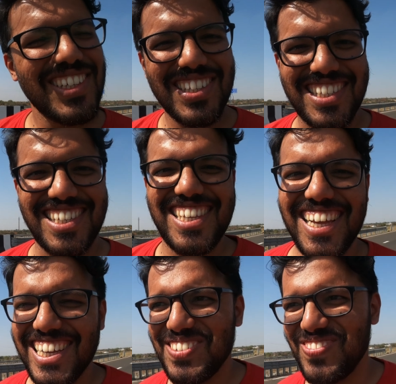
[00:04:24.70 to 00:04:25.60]

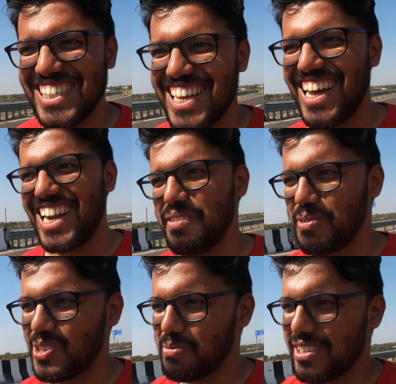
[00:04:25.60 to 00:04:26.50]
सही मज़ा आ रहा है
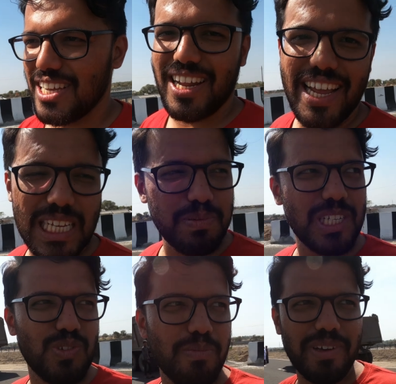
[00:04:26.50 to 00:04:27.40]
हमको तो मज़ा आ रहा है
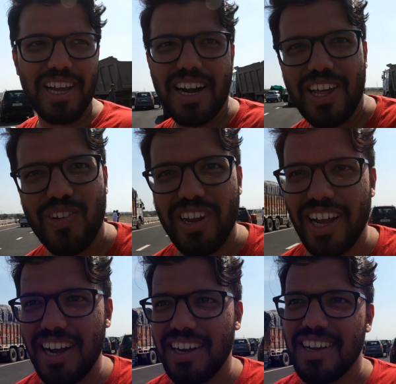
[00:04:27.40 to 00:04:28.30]
एक्सप्रेस वे पे खड़े
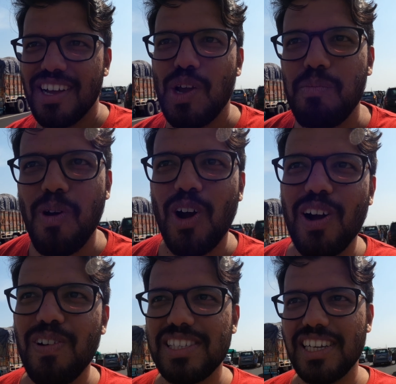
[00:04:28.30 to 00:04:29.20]
होने का
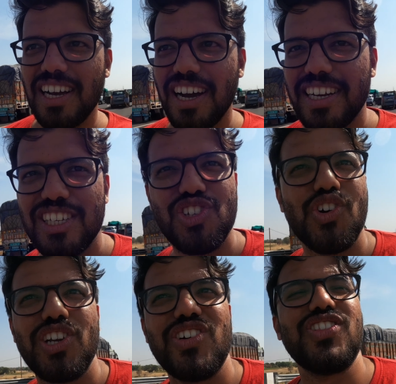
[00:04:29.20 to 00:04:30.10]
मौका वैसे हर किसी
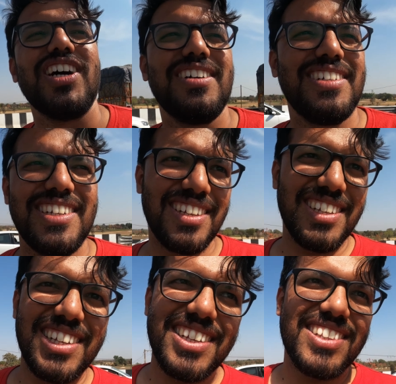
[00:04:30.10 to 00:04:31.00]
को नहीं होता
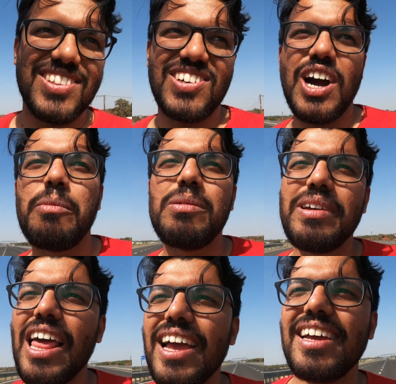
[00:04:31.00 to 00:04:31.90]
तो हमें
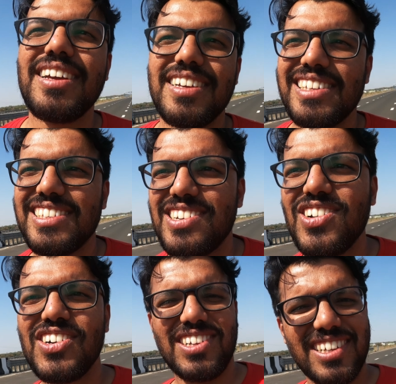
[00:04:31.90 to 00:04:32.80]
मिला है
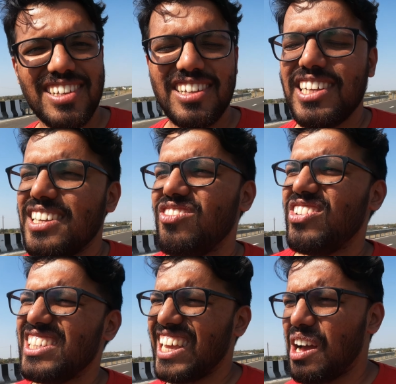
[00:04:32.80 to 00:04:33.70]
चलो
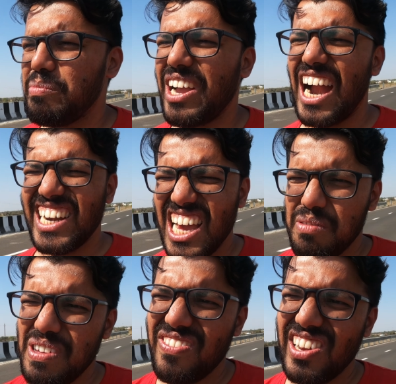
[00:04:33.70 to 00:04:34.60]
वैसे यहाँ पे
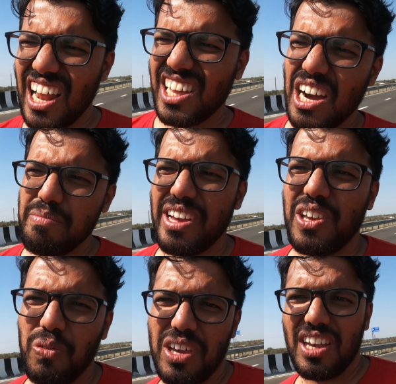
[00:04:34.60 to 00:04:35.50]
गाड़ियाँ अभी फ़िलहाल कम
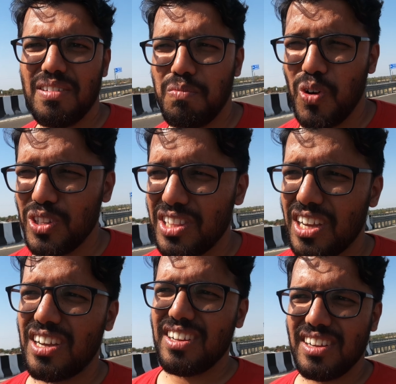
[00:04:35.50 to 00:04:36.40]
है क्योंकि बहुत
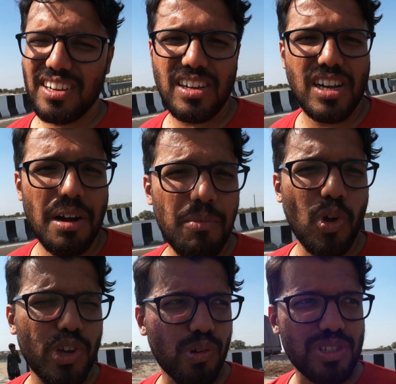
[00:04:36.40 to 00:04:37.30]
कम
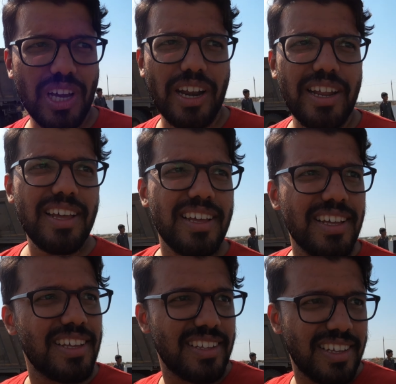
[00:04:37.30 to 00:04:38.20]
लोग यूज़ कर रहे
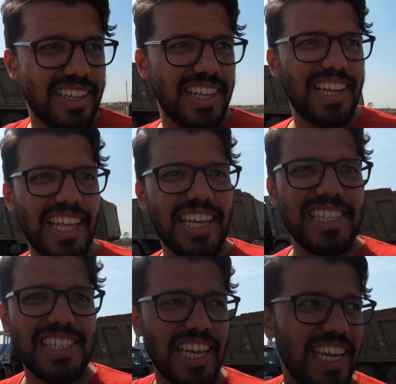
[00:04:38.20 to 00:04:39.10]
हैं
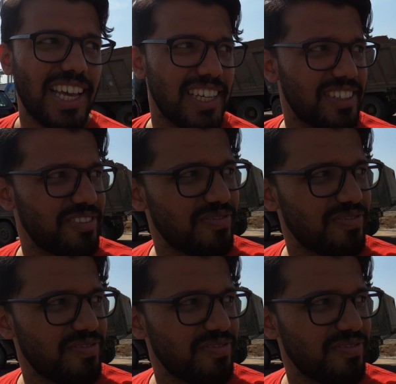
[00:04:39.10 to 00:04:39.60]
लेकिन सही है